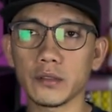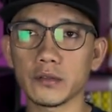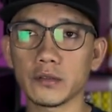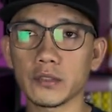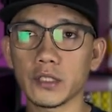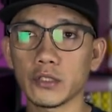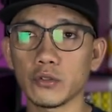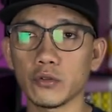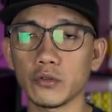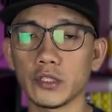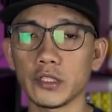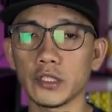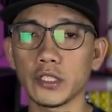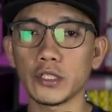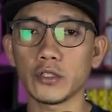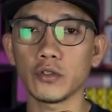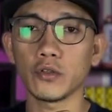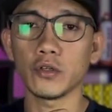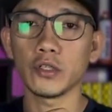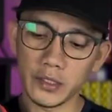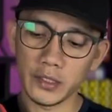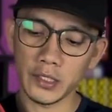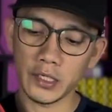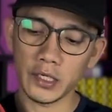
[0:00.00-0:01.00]

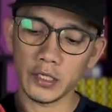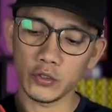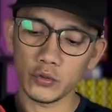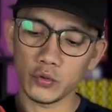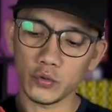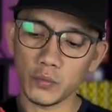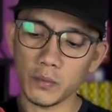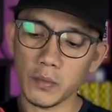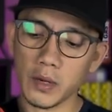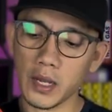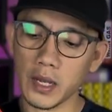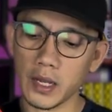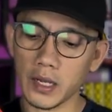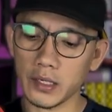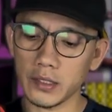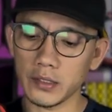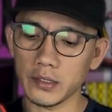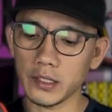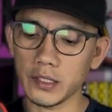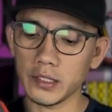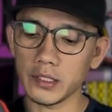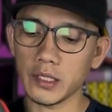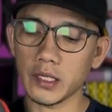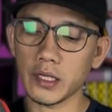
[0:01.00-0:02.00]
1.0 dia itu
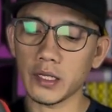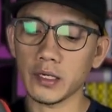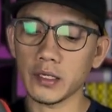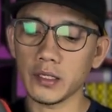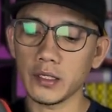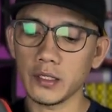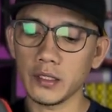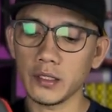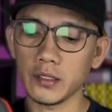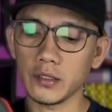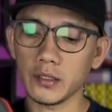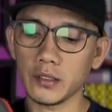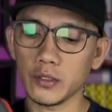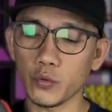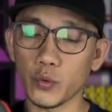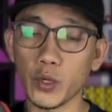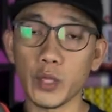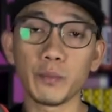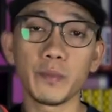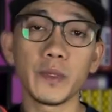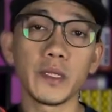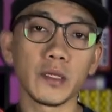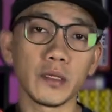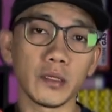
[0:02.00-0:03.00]
bahannya dari
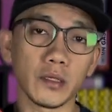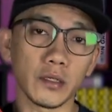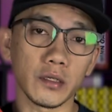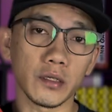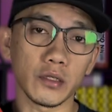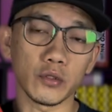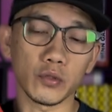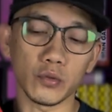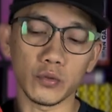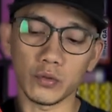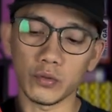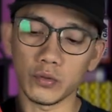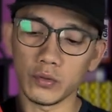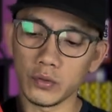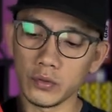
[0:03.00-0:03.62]
webbing gitu.